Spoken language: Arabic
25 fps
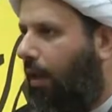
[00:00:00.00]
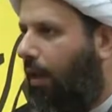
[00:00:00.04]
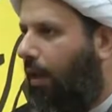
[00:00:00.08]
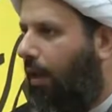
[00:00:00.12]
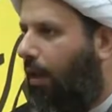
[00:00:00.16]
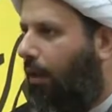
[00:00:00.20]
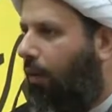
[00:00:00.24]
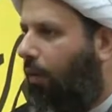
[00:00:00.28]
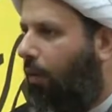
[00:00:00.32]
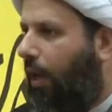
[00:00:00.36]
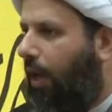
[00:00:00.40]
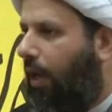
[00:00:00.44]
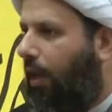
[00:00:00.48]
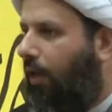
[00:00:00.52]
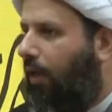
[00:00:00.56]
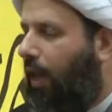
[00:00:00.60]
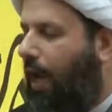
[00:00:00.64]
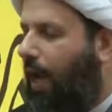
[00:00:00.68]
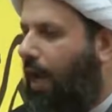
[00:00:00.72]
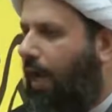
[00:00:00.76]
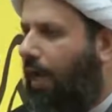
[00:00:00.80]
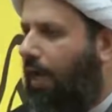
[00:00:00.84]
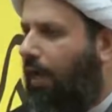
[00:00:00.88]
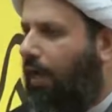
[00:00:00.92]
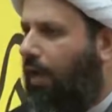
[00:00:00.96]

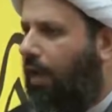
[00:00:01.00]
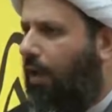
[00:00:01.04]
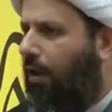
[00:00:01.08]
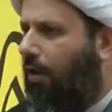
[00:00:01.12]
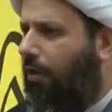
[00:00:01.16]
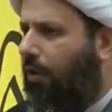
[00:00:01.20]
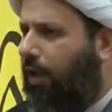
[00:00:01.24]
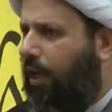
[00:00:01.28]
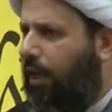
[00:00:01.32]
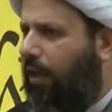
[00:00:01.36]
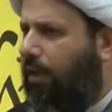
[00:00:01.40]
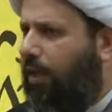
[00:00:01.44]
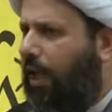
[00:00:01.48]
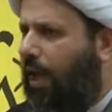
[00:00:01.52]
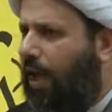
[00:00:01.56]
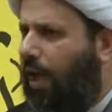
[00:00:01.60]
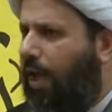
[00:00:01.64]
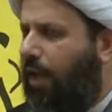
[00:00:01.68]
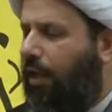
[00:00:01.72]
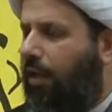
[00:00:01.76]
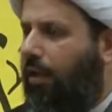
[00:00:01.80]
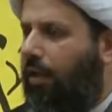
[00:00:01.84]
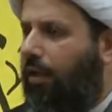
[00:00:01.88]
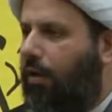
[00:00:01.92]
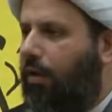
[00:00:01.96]
ولذلك اريد
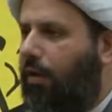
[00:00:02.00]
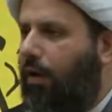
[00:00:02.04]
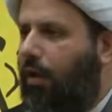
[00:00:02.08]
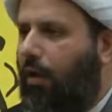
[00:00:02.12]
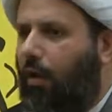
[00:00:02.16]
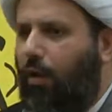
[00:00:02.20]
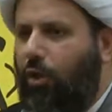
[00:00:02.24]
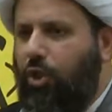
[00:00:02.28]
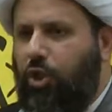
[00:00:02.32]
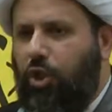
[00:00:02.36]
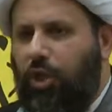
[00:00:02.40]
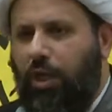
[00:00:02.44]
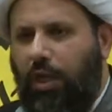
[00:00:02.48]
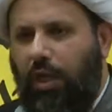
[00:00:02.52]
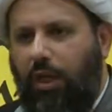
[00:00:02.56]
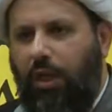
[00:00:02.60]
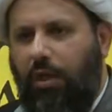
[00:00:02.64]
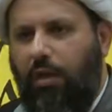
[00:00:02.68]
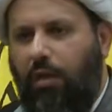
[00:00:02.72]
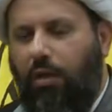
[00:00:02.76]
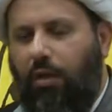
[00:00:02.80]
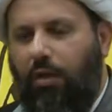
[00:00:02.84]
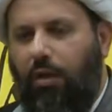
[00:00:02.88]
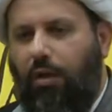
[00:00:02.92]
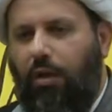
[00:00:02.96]
ان
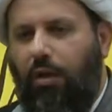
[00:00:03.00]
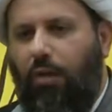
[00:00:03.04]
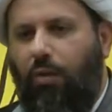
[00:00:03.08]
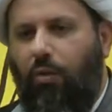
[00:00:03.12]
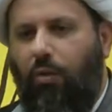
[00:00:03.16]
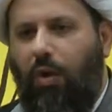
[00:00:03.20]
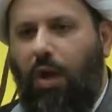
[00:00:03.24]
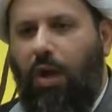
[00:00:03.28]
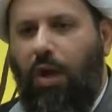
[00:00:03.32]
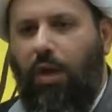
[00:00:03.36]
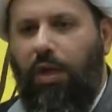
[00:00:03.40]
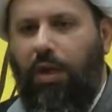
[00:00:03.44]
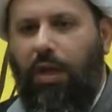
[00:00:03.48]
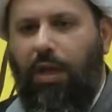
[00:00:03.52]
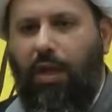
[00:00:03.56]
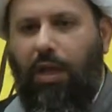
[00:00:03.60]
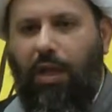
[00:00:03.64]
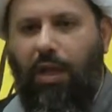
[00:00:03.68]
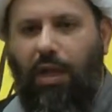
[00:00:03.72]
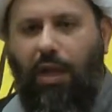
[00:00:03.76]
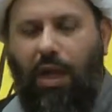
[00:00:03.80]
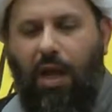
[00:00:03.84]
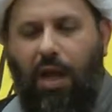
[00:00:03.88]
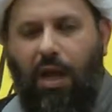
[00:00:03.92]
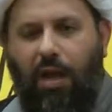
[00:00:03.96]
اشير
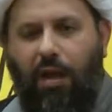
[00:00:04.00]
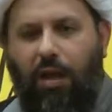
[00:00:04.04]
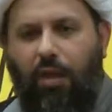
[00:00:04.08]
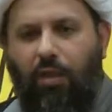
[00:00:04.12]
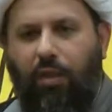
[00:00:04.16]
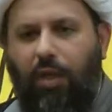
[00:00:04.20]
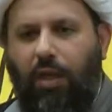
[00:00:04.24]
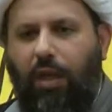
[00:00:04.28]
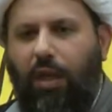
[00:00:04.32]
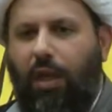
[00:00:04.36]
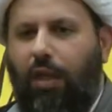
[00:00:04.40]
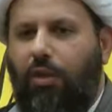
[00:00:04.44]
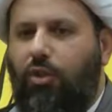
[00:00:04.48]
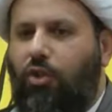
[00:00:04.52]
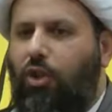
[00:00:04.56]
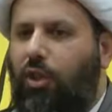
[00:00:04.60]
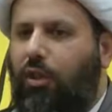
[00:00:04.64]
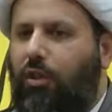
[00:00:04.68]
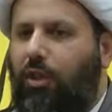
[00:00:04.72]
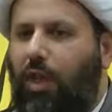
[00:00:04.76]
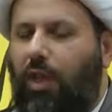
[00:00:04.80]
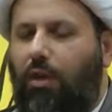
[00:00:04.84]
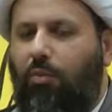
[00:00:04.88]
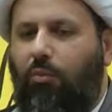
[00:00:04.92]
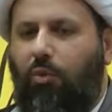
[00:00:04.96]
اخواني الى قضيه
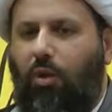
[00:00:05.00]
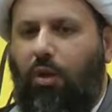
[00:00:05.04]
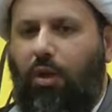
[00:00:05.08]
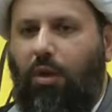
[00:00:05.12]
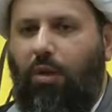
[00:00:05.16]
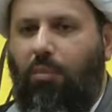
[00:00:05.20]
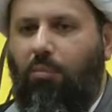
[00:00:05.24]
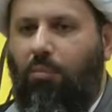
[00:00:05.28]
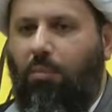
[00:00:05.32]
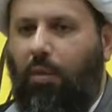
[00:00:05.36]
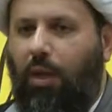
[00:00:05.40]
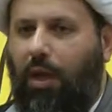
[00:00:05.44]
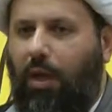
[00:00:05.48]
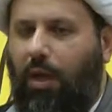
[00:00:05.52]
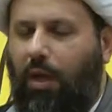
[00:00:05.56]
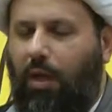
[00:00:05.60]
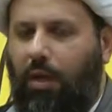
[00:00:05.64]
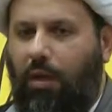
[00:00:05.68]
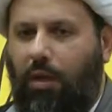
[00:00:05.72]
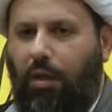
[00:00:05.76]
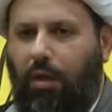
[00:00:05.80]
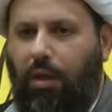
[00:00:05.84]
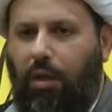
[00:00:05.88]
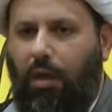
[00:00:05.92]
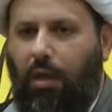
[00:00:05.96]
جدا مهمه
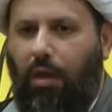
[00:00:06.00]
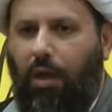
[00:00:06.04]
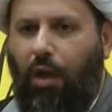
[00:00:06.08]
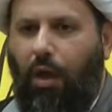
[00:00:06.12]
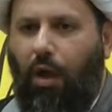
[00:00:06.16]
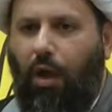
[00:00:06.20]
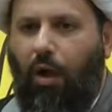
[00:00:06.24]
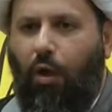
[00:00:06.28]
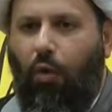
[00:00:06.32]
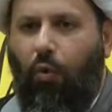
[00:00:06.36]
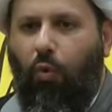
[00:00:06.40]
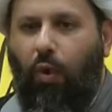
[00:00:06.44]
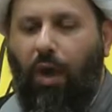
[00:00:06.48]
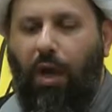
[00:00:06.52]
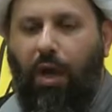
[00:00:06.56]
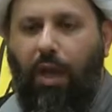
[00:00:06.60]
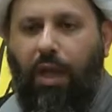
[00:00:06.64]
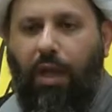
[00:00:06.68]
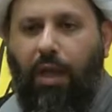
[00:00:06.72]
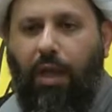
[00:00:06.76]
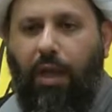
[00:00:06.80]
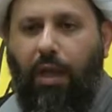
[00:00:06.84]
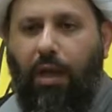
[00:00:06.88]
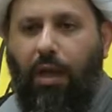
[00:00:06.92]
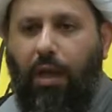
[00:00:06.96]

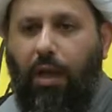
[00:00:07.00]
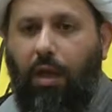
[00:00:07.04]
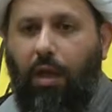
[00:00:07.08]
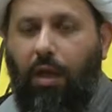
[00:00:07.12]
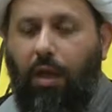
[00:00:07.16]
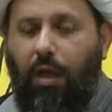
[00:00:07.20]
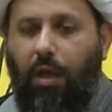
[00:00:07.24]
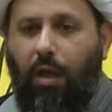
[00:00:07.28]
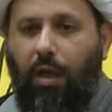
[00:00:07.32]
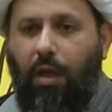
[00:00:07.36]
وهي